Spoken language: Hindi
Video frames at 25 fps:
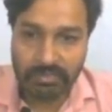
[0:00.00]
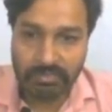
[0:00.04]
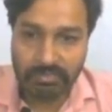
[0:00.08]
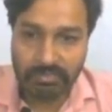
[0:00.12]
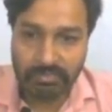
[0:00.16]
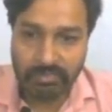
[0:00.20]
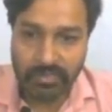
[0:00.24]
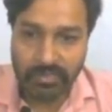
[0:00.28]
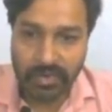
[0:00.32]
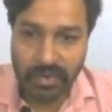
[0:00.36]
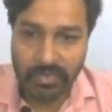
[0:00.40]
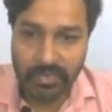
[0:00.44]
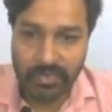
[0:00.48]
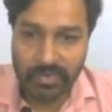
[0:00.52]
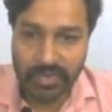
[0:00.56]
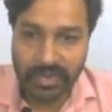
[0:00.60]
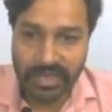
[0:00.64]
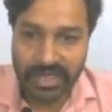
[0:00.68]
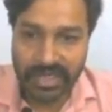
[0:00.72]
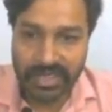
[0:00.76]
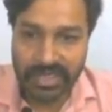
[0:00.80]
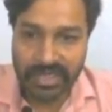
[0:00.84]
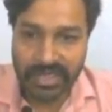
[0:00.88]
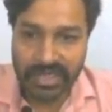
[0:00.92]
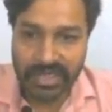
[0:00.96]

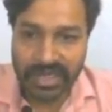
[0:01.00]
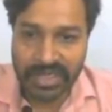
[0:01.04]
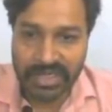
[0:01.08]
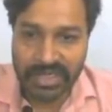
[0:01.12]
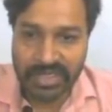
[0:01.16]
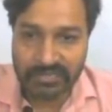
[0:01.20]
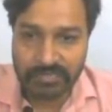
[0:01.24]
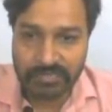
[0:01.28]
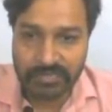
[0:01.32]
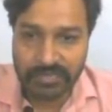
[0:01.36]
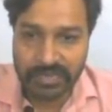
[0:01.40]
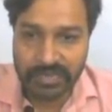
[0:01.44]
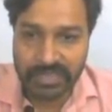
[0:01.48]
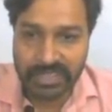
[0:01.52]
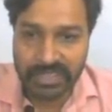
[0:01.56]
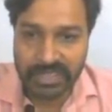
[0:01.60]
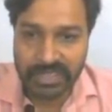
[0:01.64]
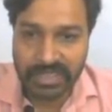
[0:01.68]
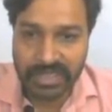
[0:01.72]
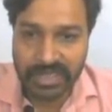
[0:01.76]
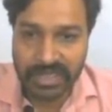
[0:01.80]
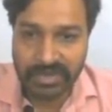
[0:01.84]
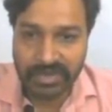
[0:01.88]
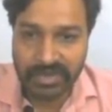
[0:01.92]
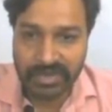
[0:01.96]
माउंटेन का
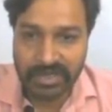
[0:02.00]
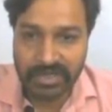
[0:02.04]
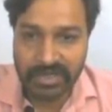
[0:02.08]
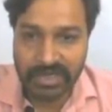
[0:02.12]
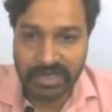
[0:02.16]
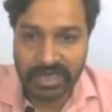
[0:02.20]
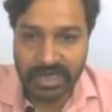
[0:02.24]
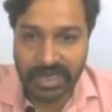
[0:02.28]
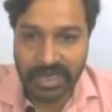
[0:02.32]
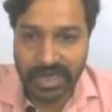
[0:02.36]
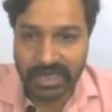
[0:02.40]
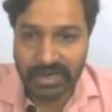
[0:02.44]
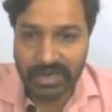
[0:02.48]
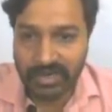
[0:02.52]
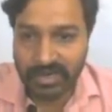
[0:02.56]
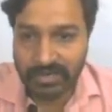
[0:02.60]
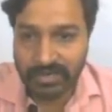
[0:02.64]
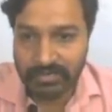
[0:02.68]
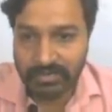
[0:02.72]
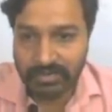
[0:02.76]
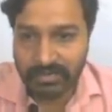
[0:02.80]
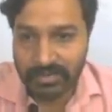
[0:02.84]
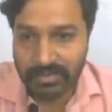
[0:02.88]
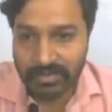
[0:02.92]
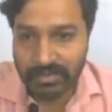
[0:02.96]
एक्सपीरियंस है ऑन एंड ऑन